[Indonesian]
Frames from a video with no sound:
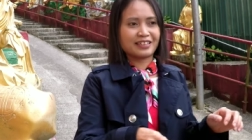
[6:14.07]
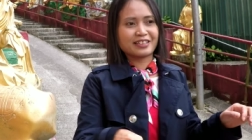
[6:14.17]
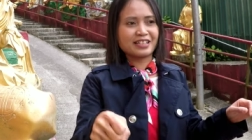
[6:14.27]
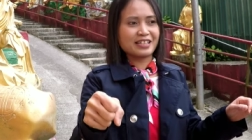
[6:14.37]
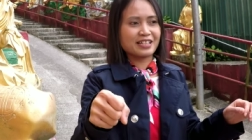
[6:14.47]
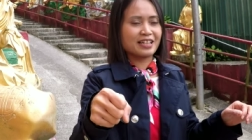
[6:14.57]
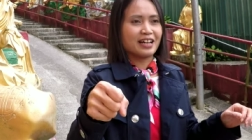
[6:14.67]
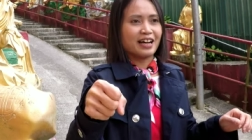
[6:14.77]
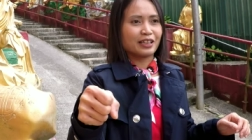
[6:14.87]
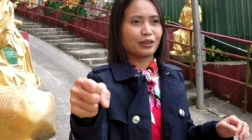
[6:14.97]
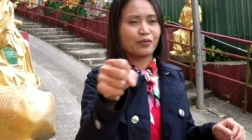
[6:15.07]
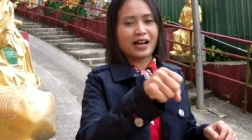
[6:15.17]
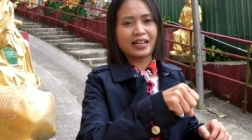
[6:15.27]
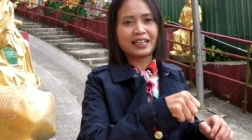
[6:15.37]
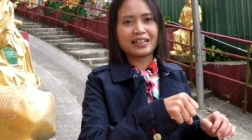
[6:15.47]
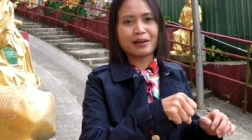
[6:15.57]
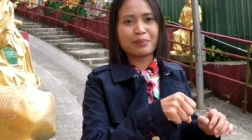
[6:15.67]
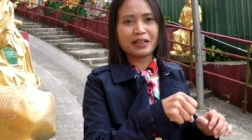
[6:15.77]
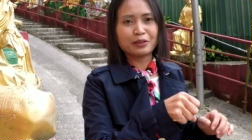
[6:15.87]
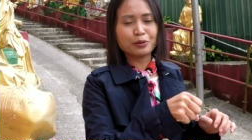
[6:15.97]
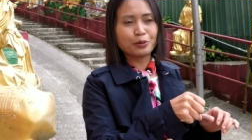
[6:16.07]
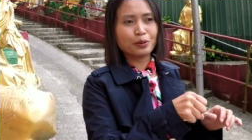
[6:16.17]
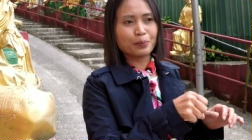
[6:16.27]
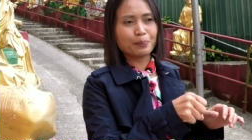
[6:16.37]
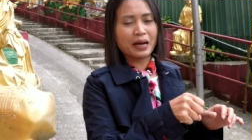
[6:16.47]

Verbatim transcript: dituangin apa itu